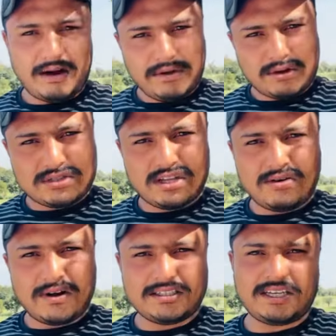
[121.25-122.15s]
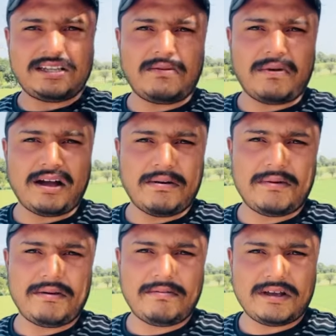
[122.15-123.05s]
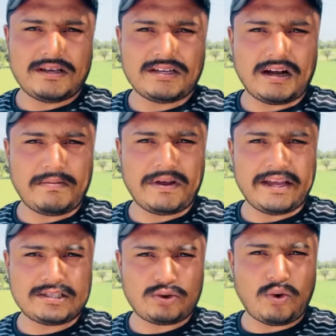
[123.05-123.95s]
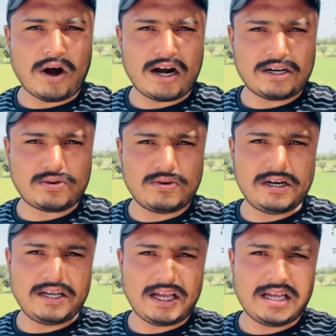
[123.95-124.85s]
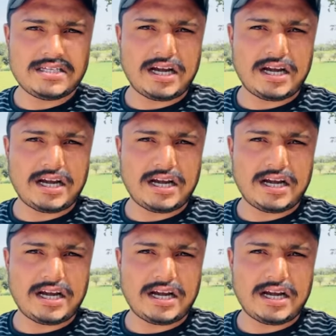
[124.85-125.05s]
अभी दिनों बाद चैत्र माह में यहाँ पे 108 कुंडीय